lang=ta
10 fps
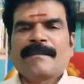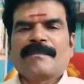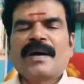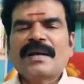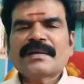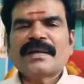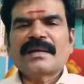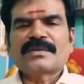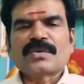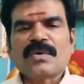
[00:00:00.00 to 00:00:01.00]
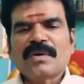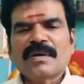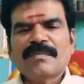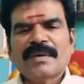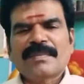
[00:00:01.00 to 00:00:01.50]
வாழ்க்கையில்
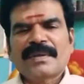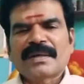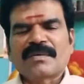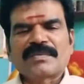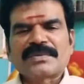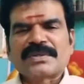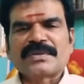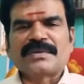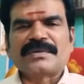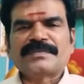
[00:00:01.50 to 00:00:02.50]
துரோகம் அப்படிங்கிற ஒரு விஷயம்